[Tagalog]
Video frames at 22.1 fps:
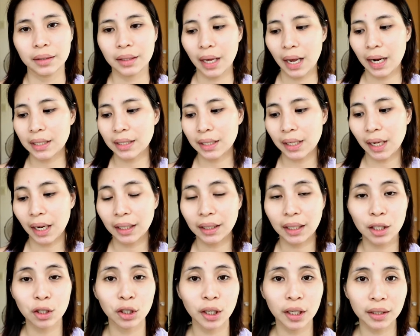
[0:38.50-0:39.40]
dahil sa
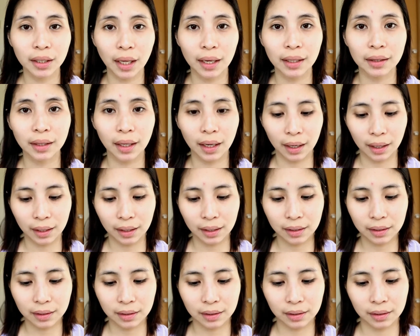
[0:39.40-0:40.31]
nakita nyo na yung title
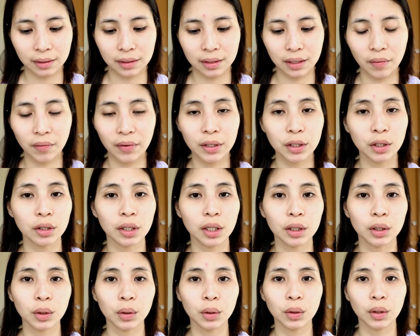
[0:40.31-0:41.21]
sa video
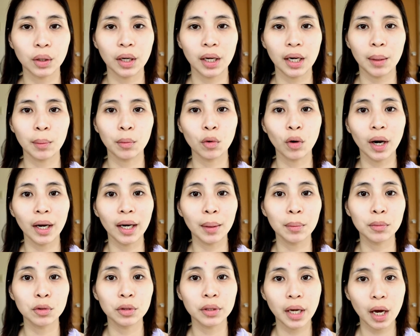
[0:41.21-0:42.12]
na to, alam kong
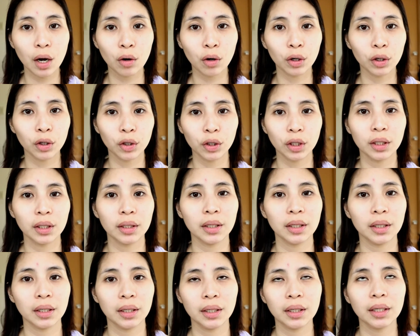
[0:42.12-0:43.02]
alam nyo na kung ano
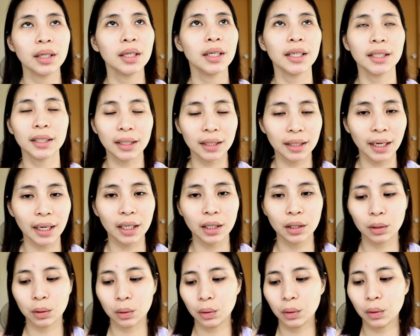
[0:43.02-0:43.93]
yung itatry
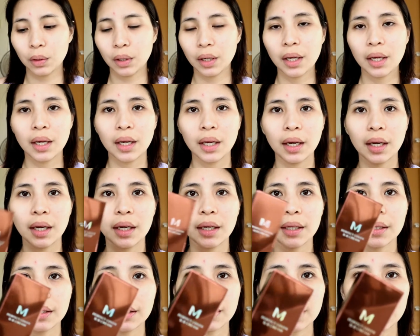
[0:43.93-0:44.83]
ko.
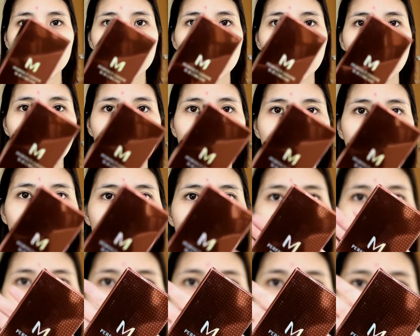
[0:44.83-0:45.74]
And this
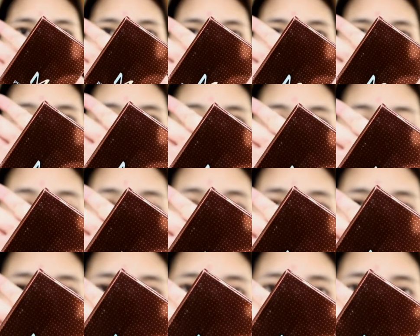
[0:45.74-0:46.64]
is
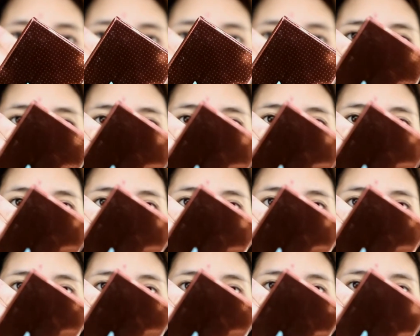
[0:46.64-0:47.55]
Misha Perfect
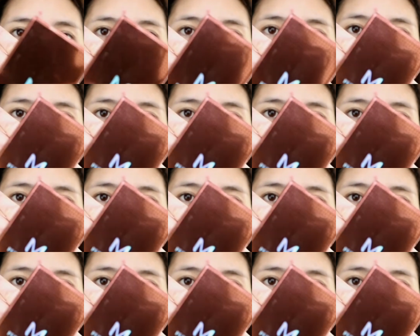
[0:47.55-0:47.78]
Cover